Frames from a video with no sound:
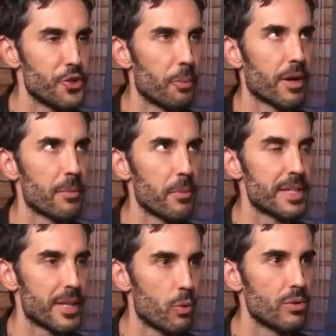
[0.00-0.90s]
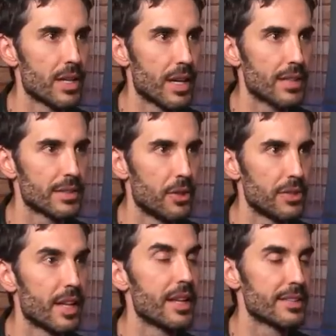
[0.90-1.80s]
yo, por ejemplo, mi segunda
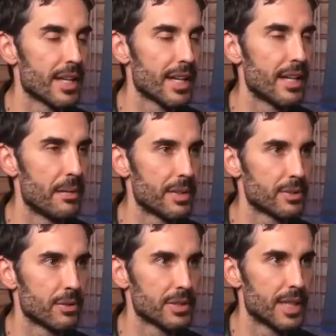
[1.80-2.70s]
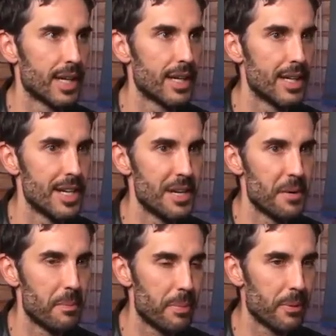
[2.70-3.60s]
relación, te decía que era la más tóxica,
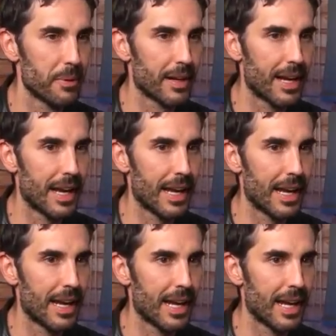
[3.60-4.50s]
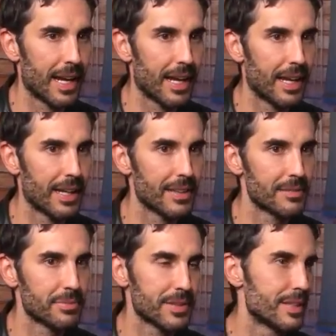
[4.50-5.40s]
porque
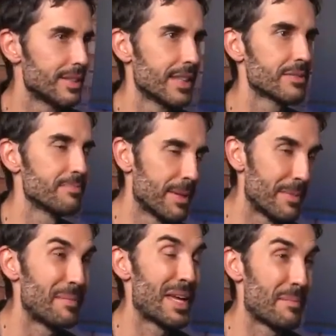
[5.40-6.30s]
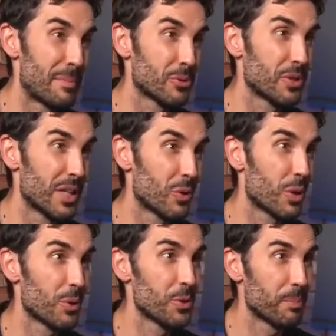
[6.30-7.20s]
pues, sentí, me, me, en pusieron el
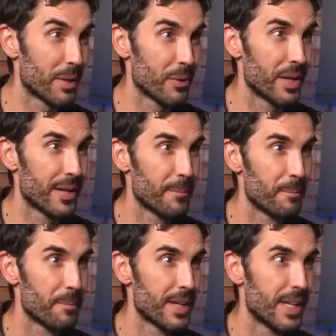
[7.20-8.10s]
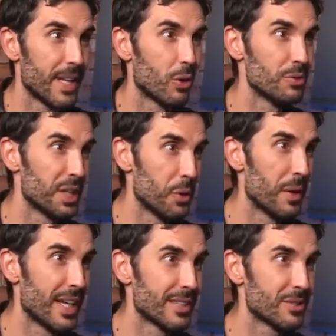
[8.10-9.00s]
cuerno, yo perdoné,
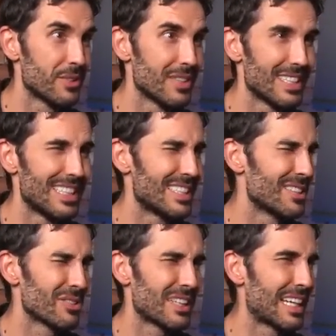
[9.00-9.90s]
continué eso y siento